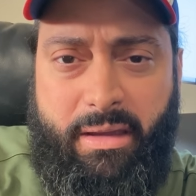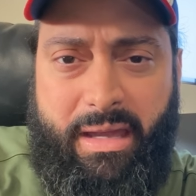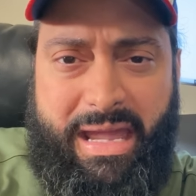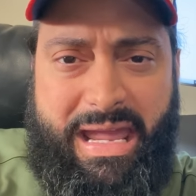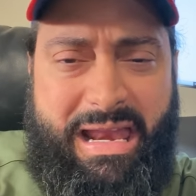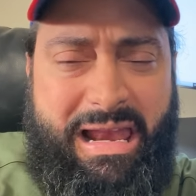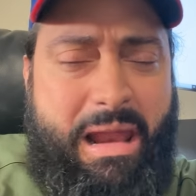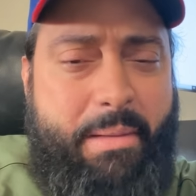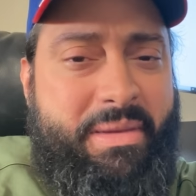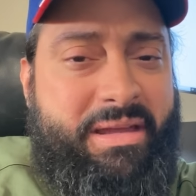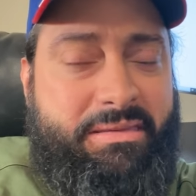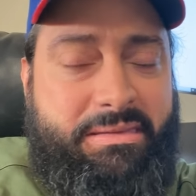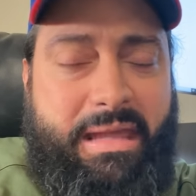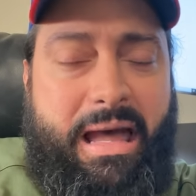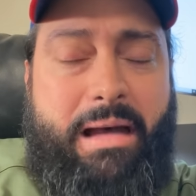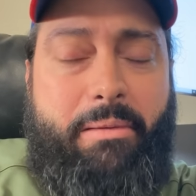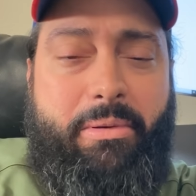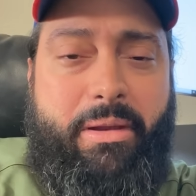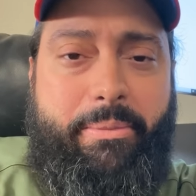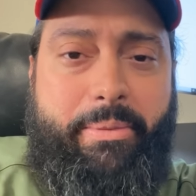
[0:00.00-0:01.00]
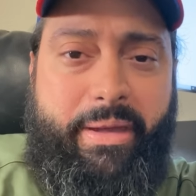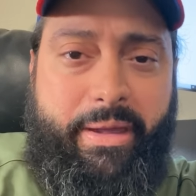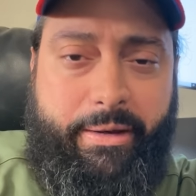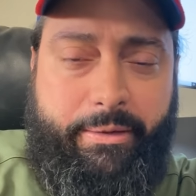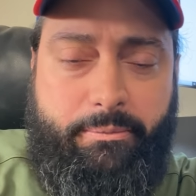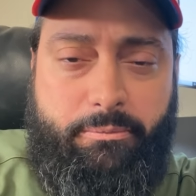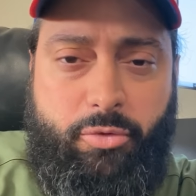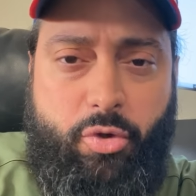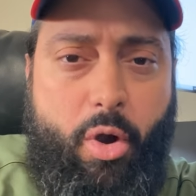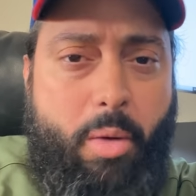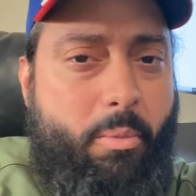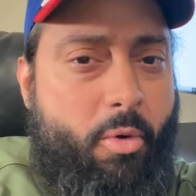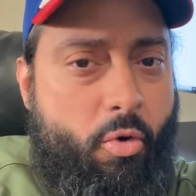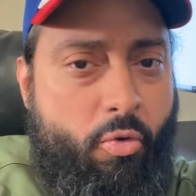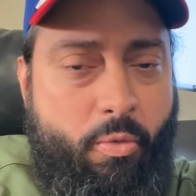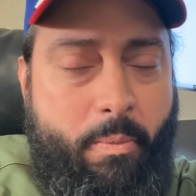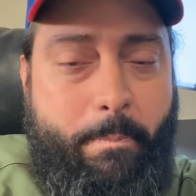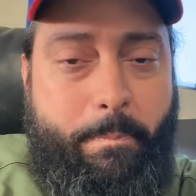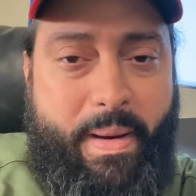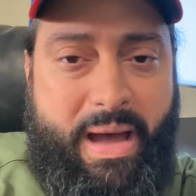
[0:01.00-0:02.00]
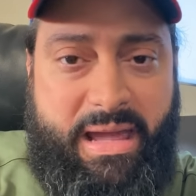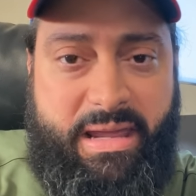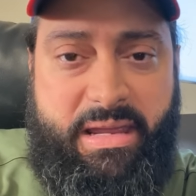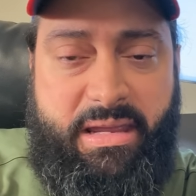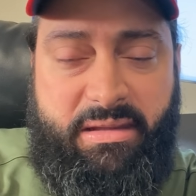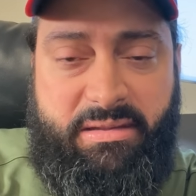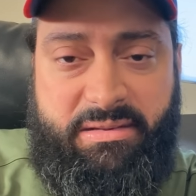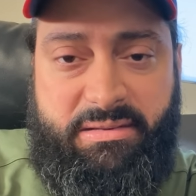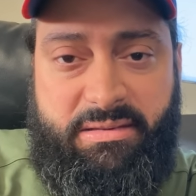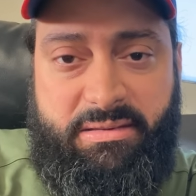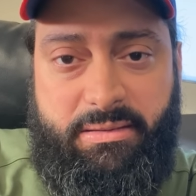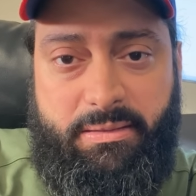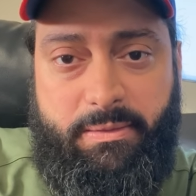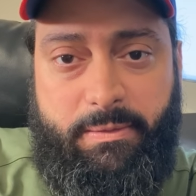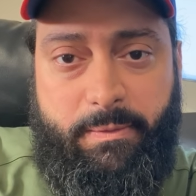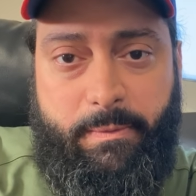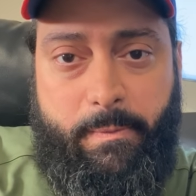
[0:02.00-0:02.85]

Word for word: Es lamentable ver cómo un país